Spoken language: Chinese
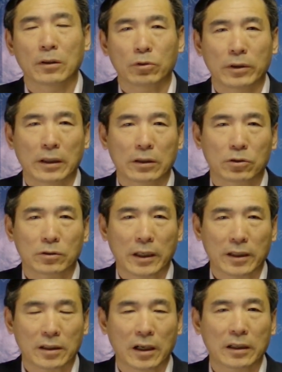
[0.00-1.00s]
所以呢，
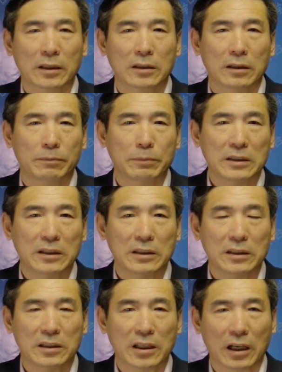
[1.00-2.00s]
在这样一个不积
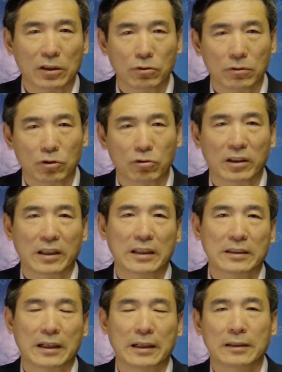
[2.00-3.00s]
极抢救的状
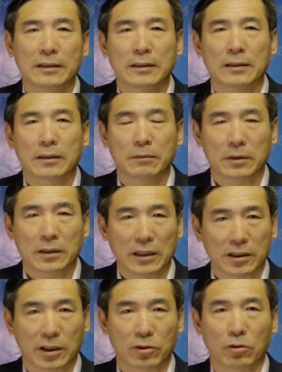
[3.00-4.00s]
态下，那么在
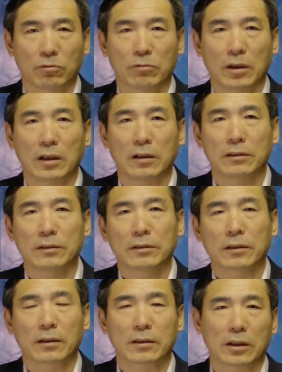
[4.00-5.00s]
三月五号
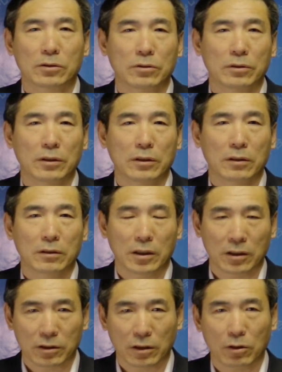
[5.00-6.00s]
啊他就
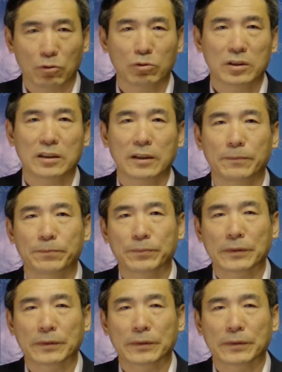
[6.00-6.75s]
停止了呼吸，